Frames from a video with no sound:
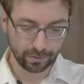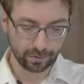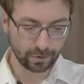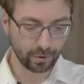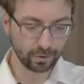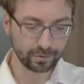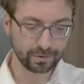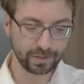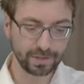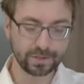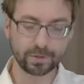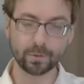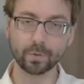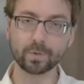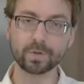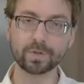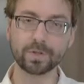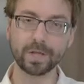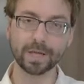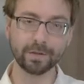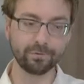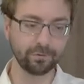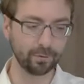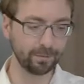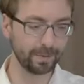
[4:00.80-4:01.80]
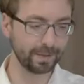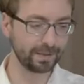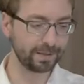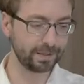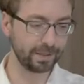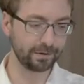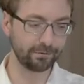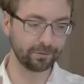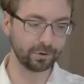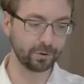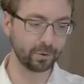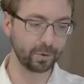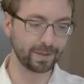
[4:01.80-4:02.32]
quand ils sont secs, vous
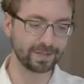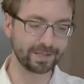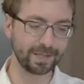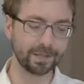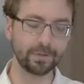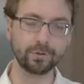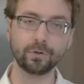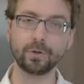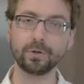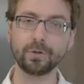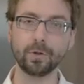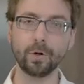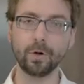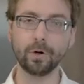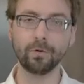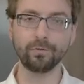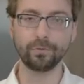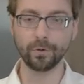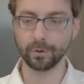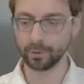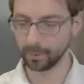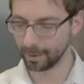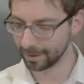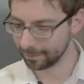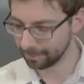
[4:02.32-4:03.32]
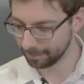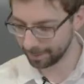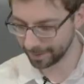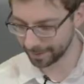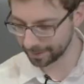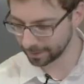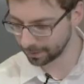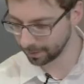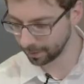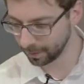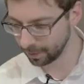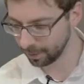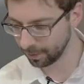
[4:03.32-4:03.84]
mettez vos noisettes dedans, vos noix de
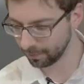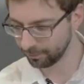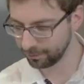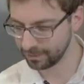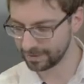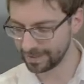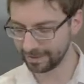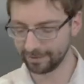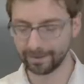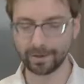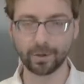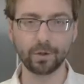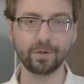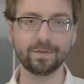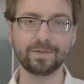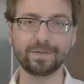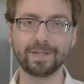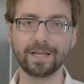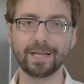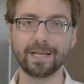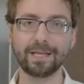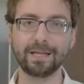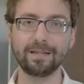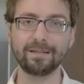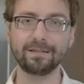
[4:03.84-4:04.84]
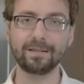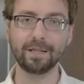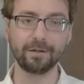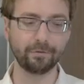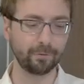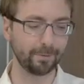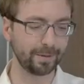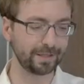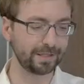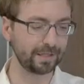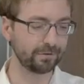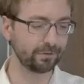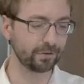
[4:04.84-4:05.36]
pécan, vous savez restériliser, vous
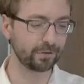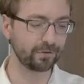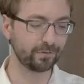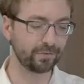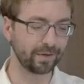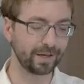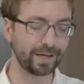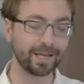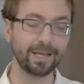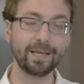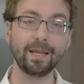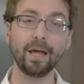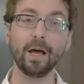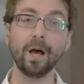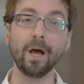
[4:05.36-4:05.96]
mettez votre farine.